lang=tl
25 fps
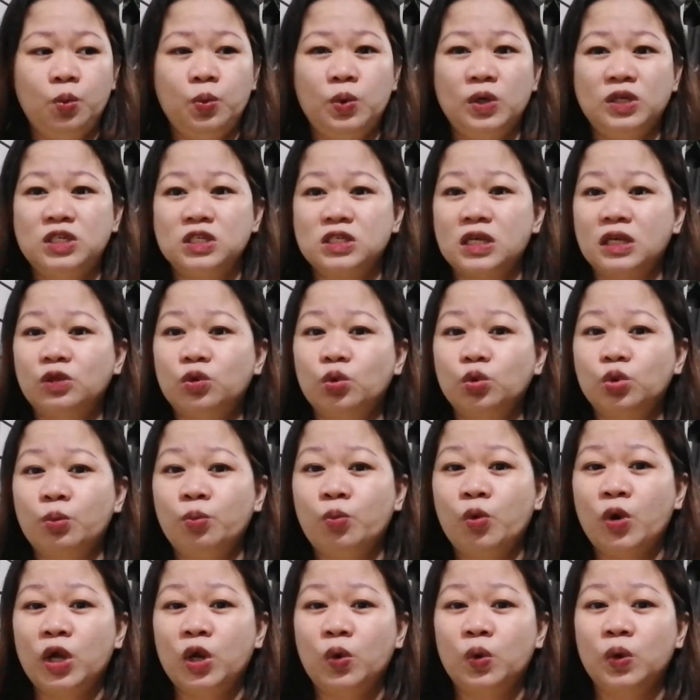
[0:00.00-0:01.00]
Which is ang
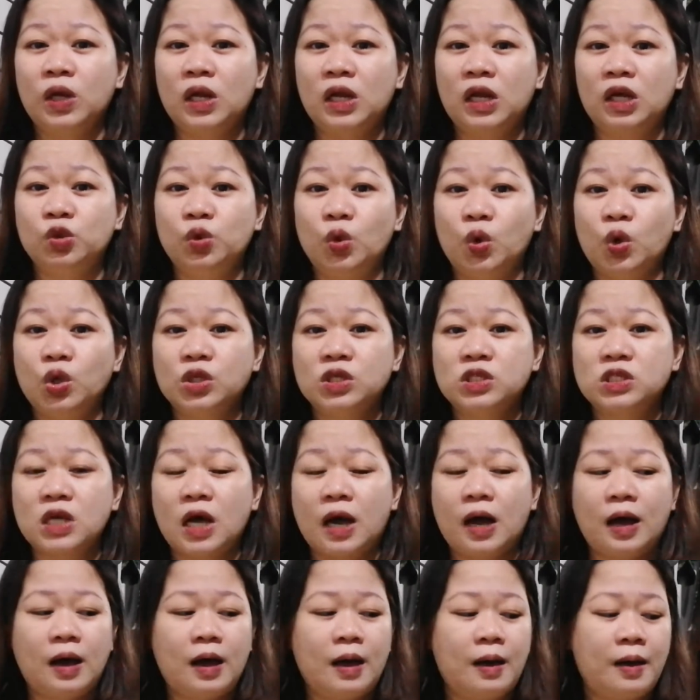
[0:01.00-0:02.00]
tutubuin ko na lang doon
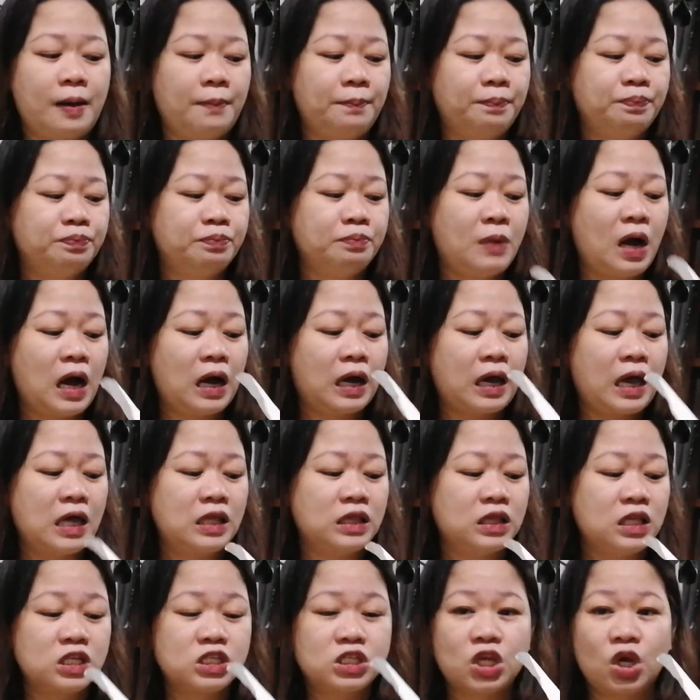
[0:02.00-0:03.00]
sa mga
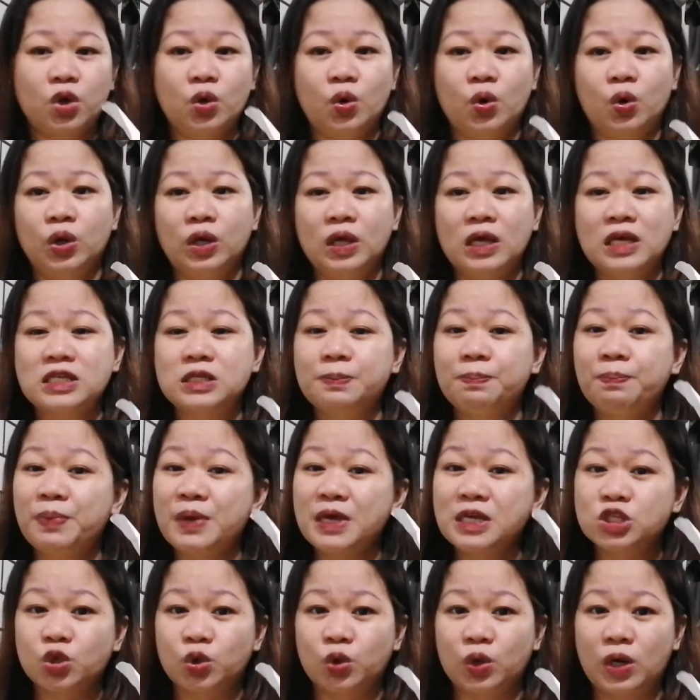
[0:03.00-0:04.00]
candies na yon is
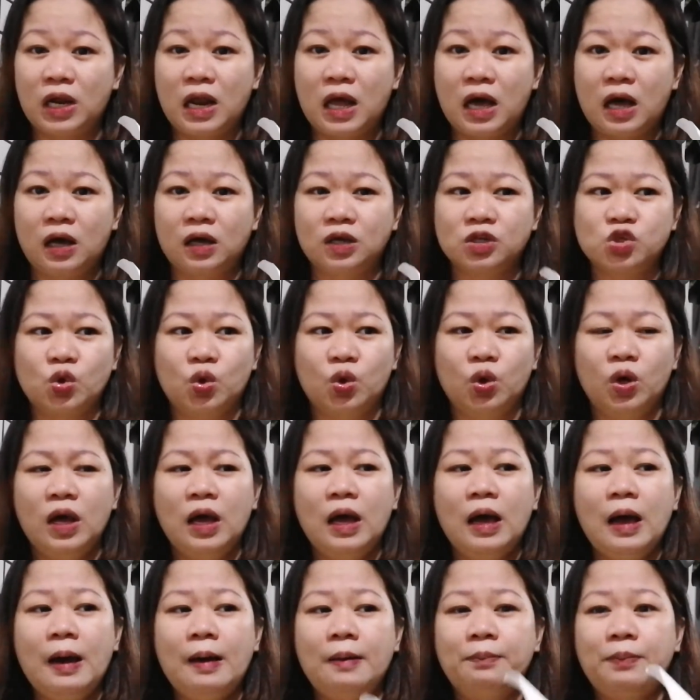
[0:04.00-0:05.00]
piso na lang. So,
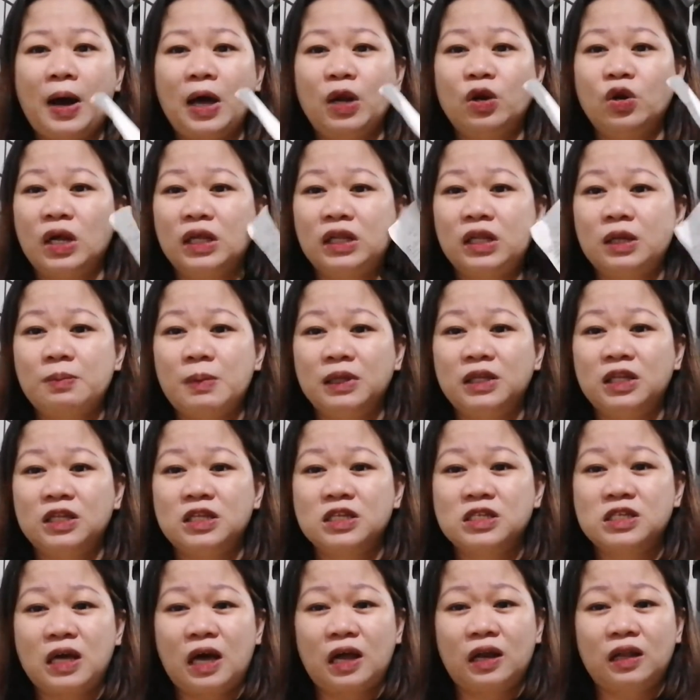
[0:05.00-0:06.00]
paano natin
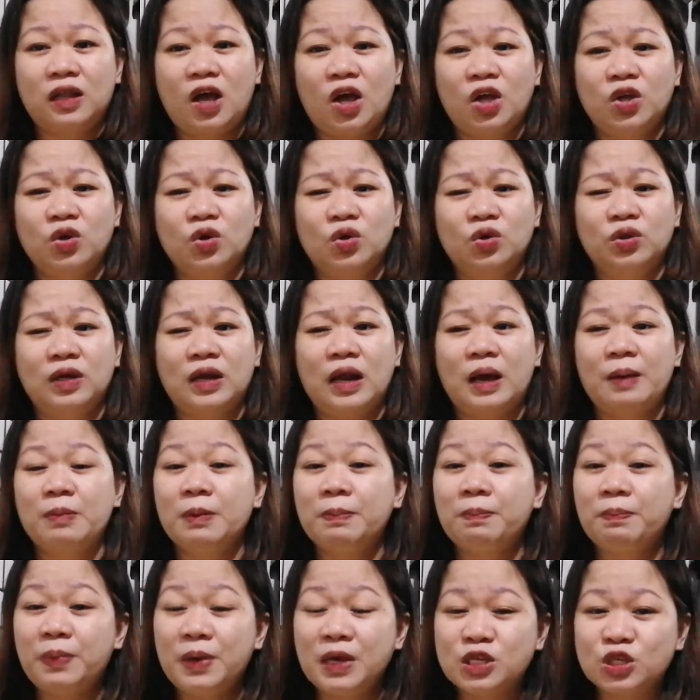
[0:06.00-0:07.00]
madidiskartehan yon
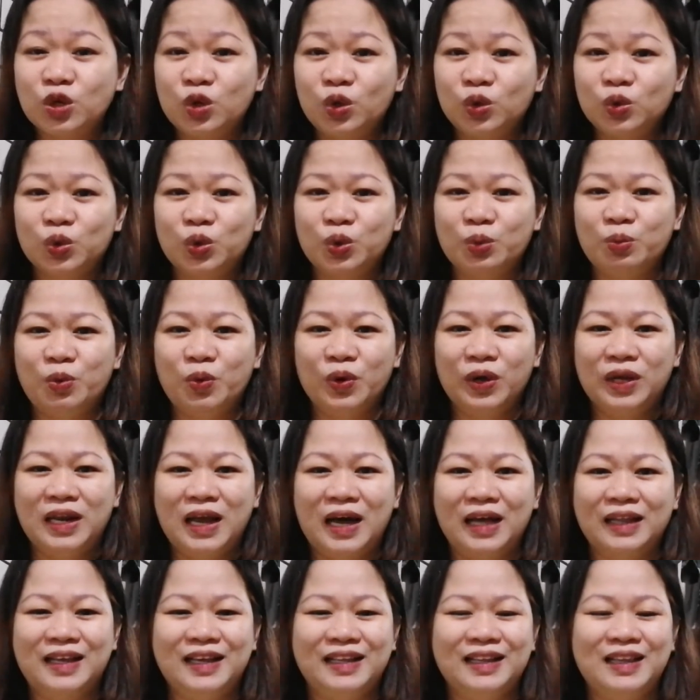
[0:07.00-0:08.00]
Grabe, piso yung tutubuin
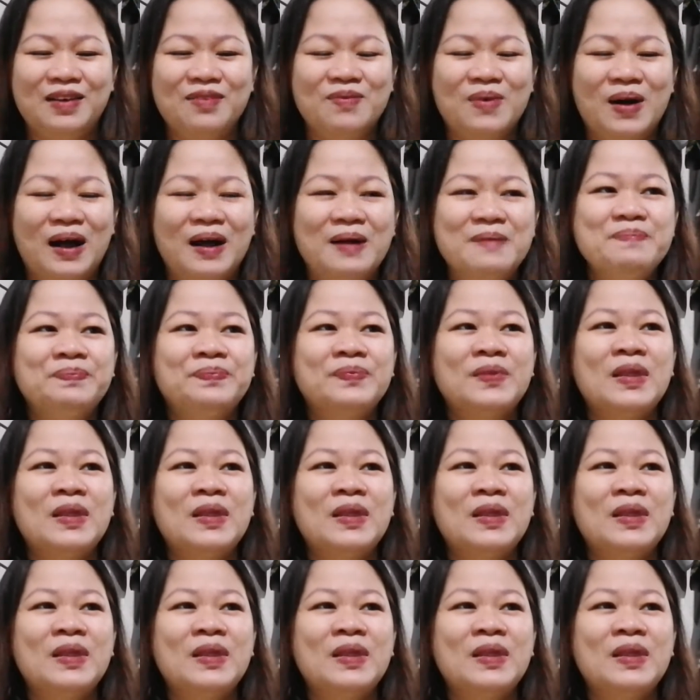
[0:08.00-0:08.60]
natin, di ba?